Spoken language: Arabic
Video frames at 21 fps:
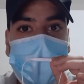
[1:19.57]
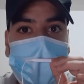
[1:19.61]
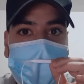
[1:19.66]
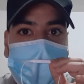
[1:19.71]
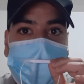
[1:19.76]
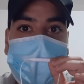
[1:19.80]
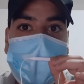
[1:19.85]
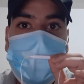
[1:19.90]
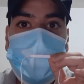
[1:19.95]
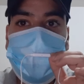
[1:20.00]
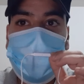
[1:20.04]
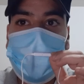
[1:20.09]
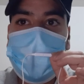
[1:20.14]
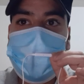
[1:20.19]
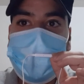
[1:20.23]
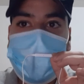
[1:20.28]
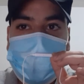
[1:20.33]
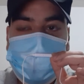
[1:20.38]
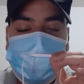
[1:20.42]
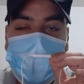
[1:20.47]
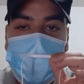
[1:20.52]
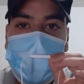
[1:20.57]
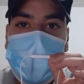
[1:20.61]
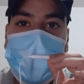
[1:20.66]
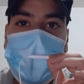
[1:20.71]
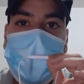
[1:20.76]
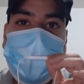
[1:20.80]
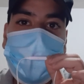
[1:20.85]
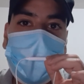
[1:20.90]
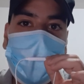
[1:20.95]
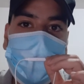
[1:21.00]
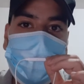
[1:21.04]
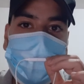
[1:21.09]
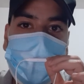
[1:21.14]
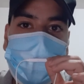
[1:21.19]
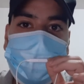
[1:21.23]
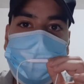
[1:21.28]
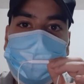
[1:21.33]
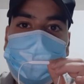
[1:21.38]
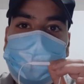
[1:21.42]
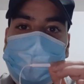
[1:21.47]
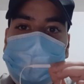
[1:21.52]
حلا وعلاجا لهذا
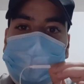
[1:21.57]
الأمر